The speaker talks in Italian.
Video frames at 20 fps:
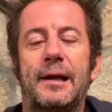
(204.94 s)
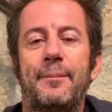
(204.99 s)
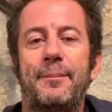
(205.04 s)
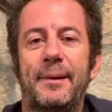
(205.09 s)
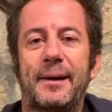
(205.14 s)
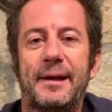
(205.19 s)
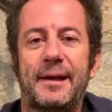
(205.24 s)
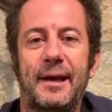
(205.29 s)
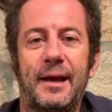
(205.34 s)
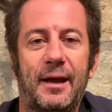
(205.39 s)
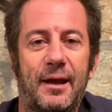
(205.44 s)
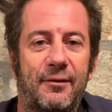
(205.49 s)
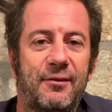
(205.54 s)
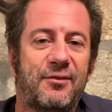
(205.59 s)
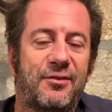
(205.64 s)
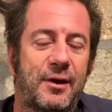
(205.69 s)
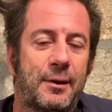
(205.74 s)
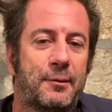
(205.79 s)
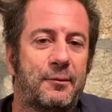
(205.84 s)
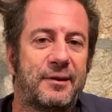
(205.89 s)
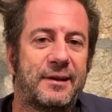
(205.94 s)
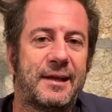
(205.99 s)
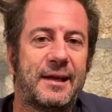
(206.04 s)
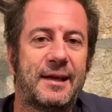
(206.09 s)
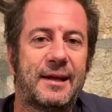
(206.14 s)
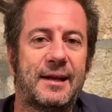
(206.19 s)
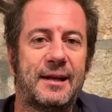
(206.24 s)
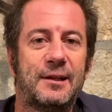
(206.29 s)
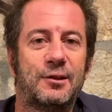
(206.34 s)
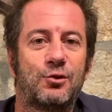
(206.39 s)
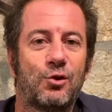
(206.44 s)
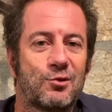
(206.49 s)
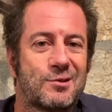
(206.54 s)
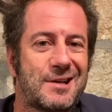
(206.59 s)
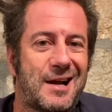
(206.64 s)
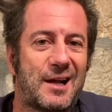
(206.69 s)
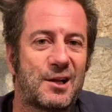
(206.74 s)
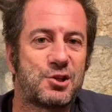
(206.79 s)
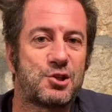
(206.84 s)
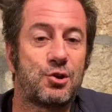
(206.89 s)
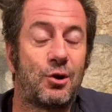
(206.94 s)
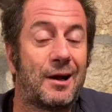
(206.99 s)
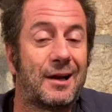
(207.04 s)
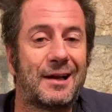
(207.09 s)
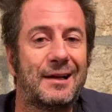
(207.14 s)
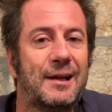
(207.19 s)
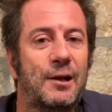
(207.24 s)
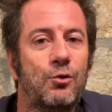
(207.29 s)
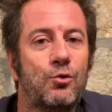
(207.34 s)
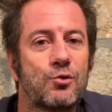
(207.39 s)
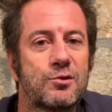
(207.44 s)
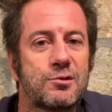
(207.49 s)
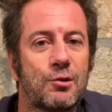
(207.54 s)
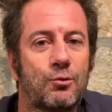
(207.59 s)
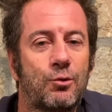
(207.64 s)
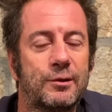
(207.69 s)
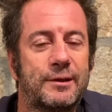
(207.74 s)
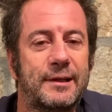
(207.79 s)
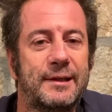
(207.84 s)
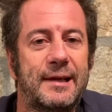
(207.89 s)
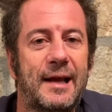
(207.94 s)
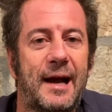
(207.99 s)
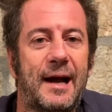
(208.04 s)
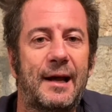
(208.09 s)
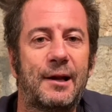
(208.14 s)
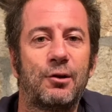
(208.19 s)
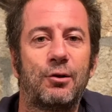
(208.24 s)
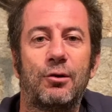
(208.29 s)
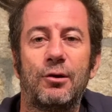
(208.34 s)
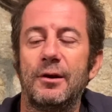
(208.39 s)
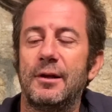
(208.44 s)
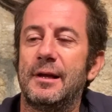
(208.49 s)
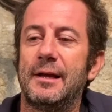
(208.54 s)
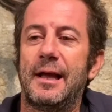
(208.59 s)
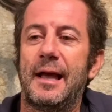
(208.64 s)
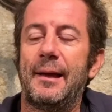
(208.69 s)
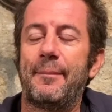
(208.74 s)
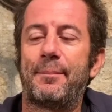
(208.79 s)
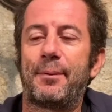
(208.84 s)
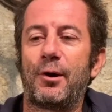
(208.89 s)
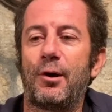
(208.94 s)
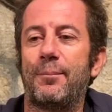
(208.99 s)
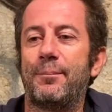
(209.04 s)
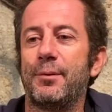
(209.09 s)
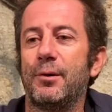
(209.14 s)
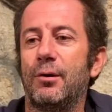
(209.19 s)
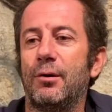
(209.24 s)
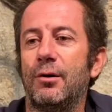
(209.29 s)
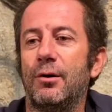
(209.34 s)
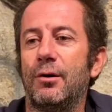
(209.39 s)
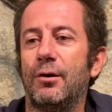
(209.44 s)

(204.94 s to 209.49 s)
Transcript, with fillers: perché vi faremo vedere il dosaggio anche nell'uso quotidiano è proprio